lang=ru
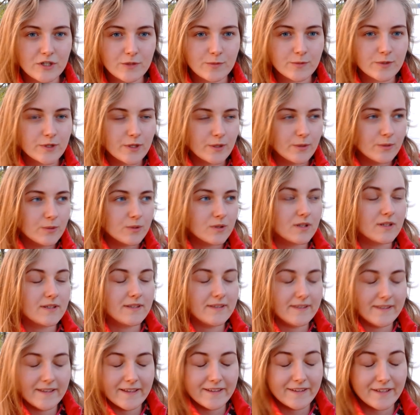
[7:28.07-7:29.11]
абсолютно
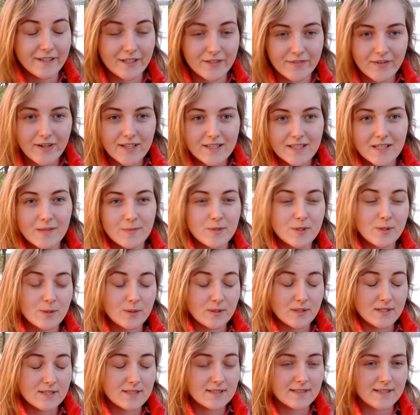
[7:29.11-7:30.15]
неадекватные,
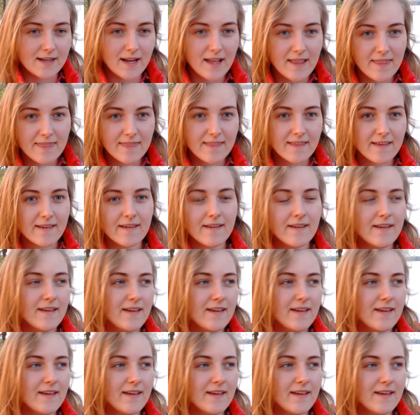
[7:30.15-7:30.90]
абсолютно странные.